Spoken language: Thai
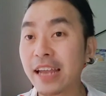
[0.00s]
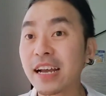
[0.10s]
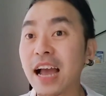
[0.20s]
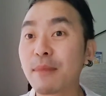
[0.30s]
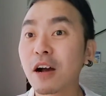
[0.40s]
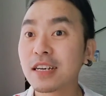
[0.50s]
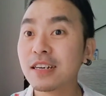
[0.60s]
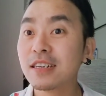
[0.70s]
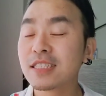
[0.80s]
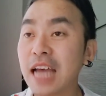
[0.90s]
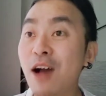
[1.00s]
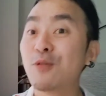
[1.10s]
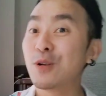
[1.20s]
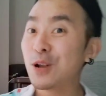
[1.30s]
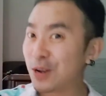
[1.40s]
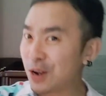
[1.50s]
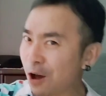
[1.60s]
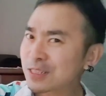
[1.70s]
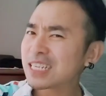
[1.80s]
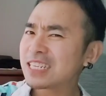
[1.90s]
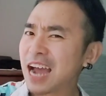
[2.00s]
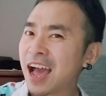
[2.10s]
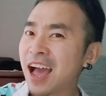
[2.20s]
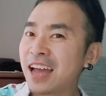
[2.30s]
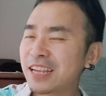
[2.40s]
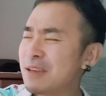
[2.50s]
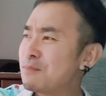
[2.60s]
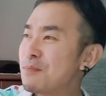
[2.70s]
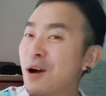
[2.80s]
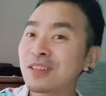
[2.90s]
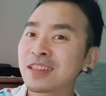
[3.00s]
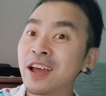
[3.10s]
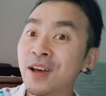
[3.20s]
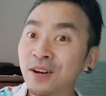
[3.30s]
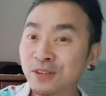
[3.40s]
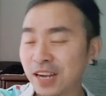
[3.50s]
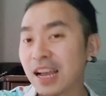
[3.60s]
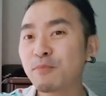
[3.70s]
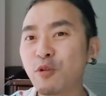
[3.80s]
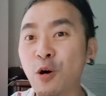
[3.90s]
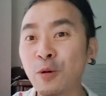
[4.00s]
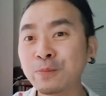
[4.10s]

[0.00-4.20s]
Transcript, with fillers: นะครับก็คือเจ้าL'Occitane Immortelleนะครับผม